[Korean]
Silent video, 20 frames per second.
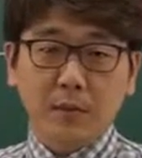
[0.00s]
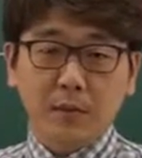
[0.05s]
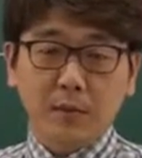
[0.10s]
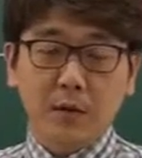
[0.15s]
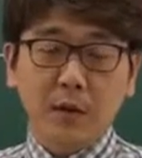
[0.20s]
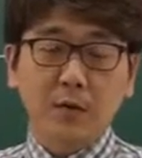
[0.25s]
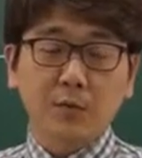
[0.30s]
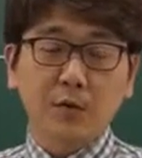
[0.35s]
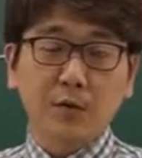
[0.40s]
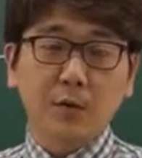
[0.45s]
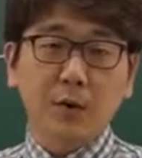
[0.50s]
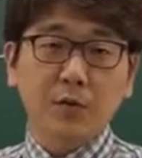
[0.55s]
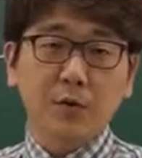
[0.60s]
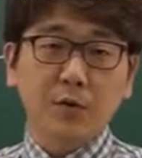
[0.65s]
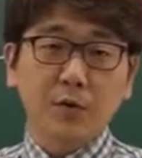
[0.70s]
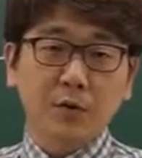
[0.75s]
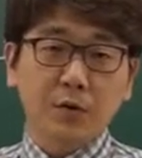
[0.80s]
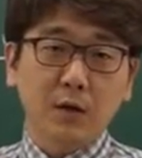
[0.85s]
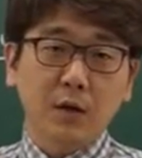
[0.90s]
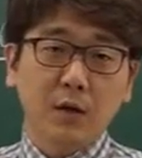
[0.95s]
그래서 가급적이
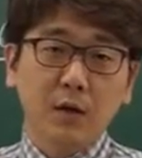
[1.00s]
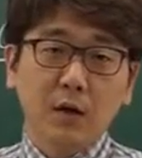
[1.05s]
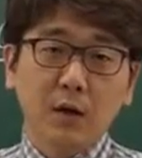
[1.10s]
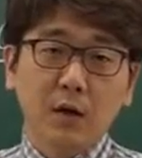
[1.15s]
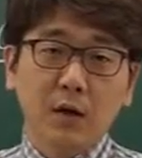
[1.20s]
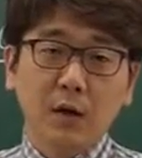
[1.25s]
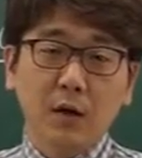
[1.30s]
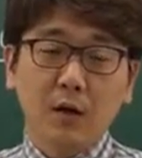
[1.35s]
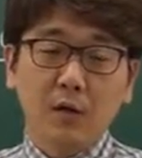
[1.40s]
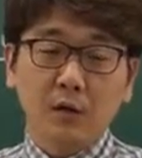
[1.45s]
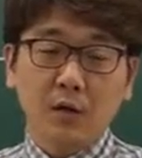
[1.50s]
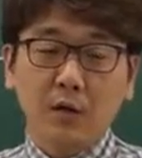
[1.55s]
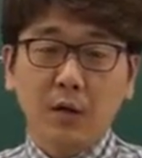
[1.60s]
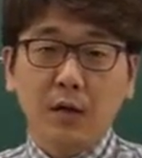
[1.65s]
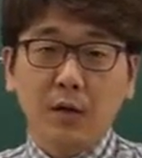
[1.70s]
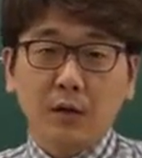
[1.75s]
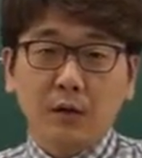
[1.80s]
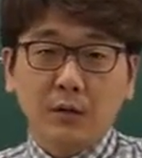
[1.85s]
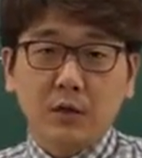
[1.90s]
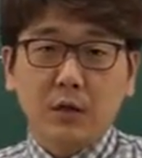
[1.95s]
앞으로 이제 어, 저와
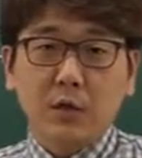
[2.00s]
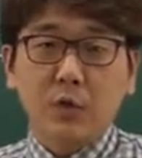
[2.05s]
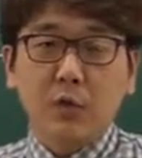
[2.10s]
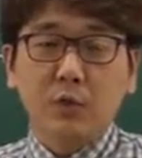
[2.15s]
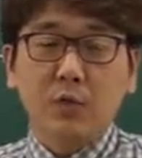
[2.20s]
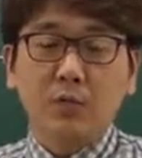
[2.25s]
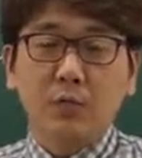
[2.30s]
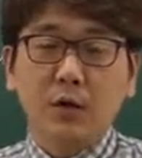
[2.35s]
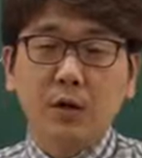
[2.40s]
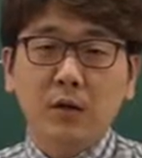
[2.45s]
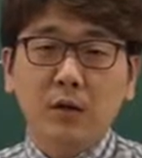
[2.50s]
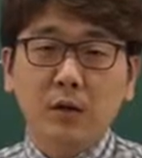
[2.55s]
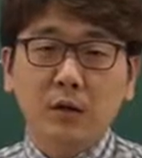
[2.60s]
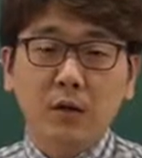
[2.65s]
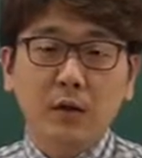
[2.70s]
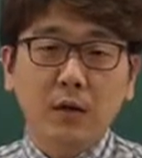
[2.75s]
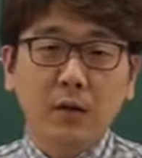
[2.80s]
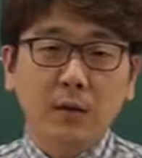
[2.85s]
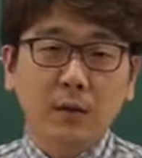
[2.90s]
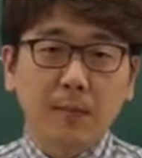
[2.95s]
같이 어휘 공부를 할
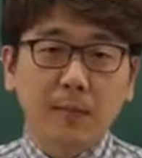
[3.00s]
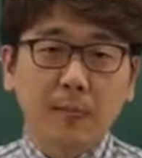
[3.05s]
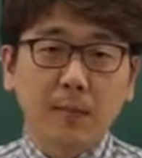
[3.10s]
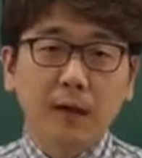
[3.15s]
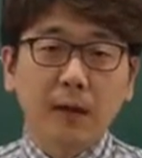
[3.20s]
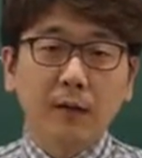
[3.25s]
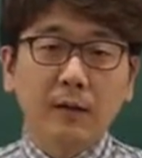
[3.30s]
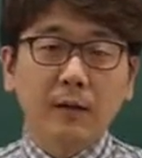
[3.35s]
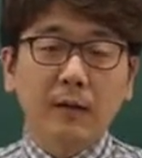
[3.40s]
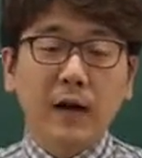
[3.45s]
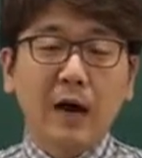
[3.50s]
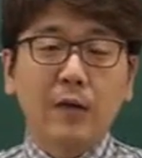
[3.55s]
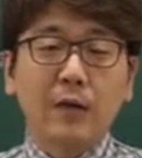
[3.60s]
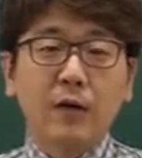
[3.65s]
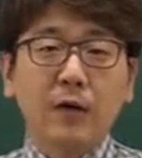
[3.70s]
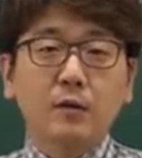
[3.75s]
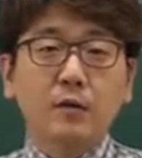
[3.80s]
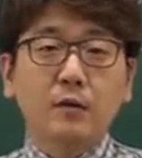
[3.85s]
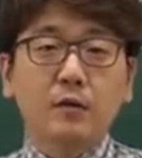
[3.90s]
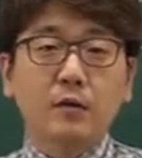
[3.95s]
때는
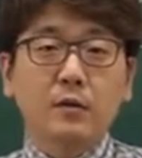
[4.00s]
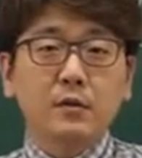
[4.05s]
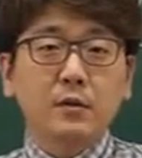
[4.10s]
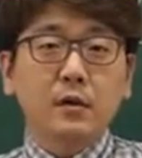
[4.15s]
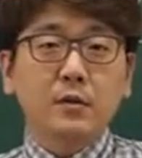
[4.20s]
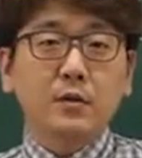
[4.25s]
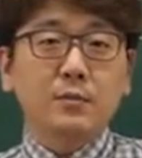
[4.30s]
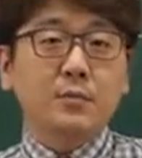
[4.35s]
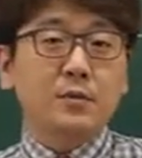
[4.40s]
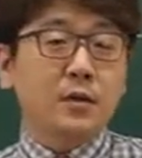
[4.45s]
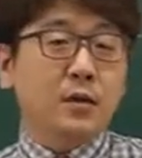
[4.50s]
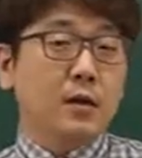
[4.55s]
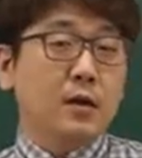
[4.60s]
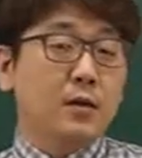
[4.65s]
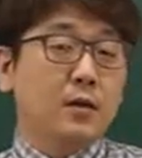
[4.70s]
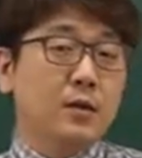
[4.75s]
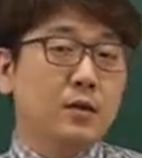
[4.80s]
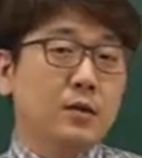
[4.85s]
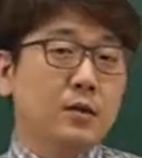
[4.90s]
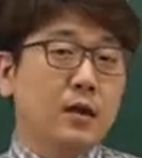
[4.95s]
단어의 뜻에
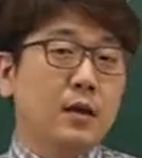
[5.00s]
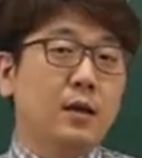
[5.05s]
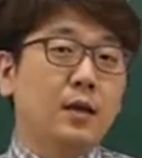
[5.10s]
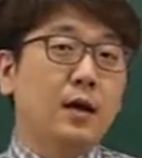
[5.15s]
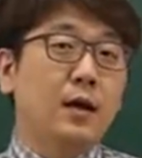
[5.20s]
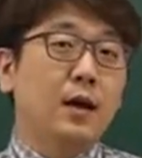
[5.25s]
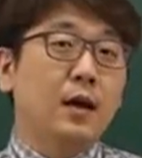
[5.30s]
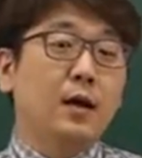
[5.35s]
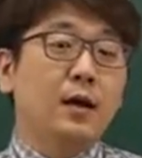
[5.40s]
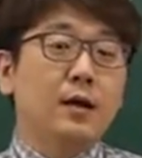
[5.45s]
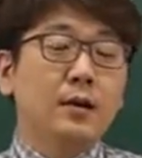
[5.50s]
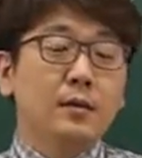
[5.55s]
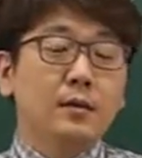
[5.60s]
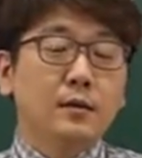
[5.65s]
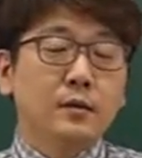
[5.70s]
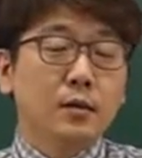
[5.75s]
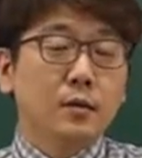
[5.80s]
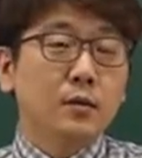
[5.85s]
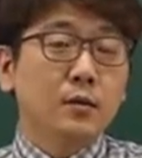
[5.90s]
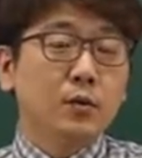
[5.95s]
집착하는 것이 아니라
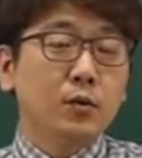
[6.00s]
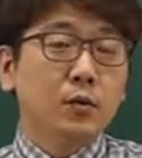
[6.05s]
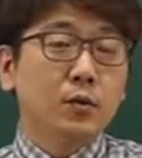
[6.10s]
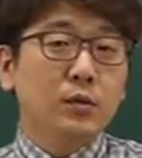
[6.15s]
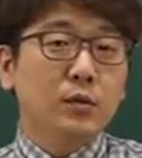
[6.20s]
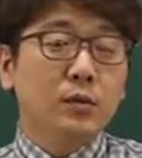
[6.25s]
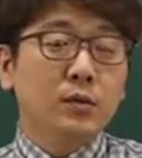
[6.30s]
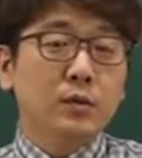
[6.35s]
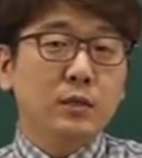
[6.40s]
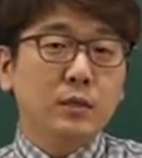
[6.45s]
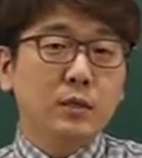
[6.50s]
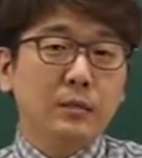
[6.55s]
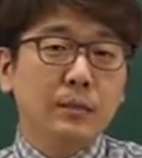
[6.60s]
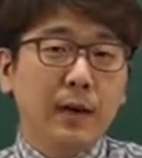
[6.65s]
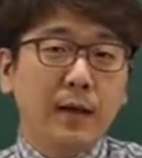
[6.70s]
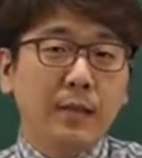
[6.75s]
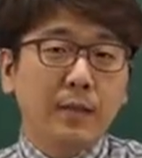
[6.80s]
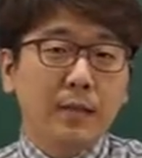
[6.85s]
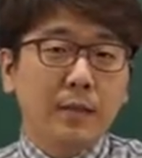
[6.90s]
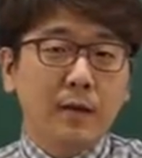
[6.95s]
뜻도
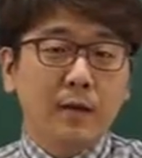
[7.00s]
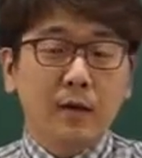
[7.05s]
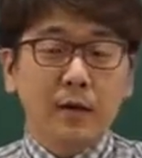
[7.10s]
뜻이지만